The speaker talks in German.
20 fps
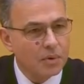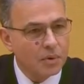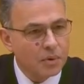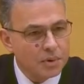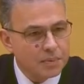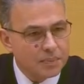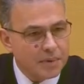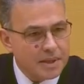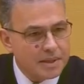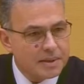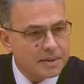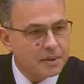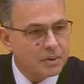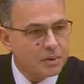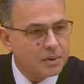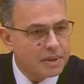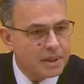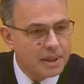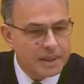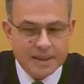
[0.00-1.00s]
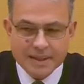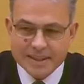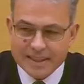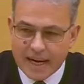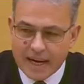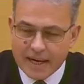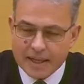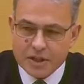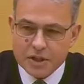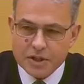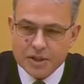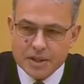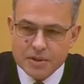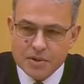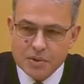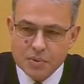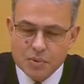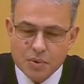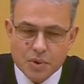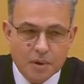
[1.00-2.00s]
Und was noch da tragisch
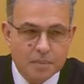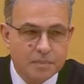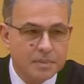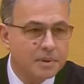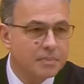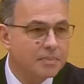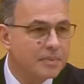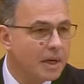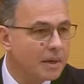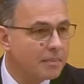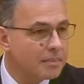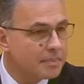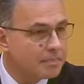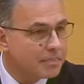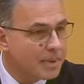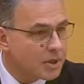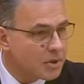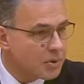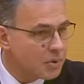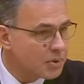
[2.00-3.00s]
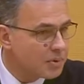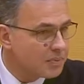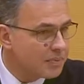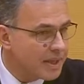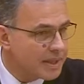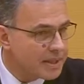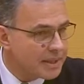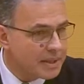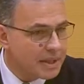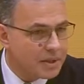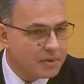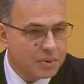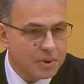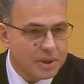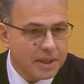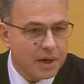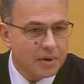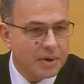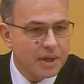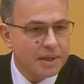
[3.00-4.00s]
dazukommt, wir haben bei schönem Wetter
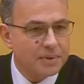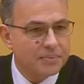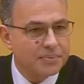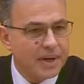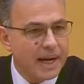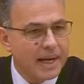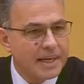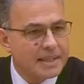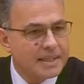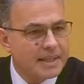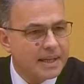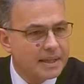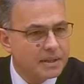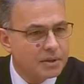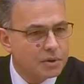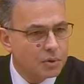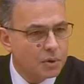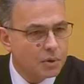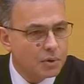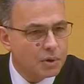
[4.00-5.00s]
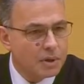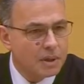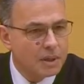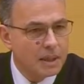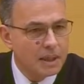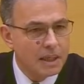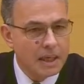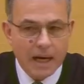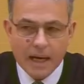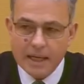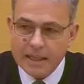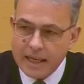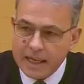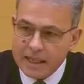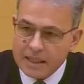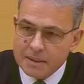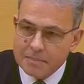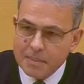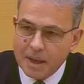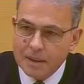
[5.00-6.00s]
natürlich auch einen Freizeitdruck.
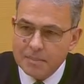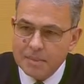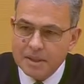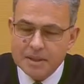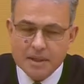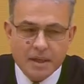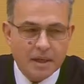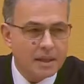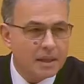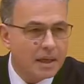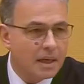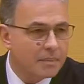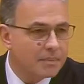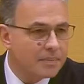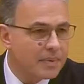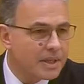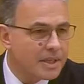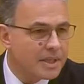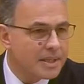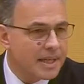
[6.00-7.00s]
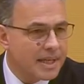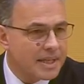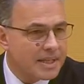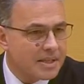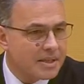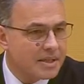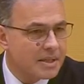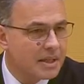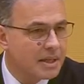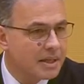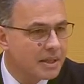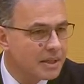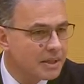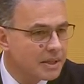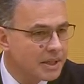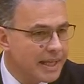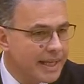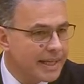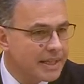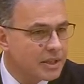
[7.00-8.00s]
Allein im Ammertal haben wir sechs
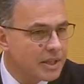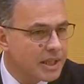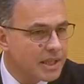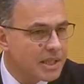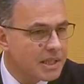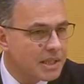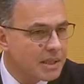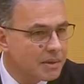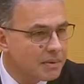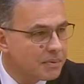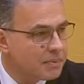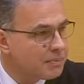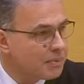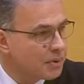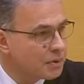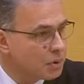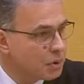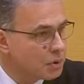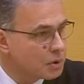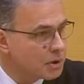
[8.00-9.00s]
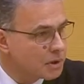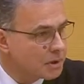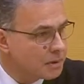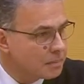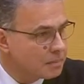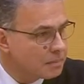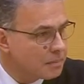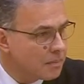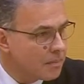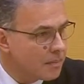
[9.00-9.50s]
Rehrisse von Hunden.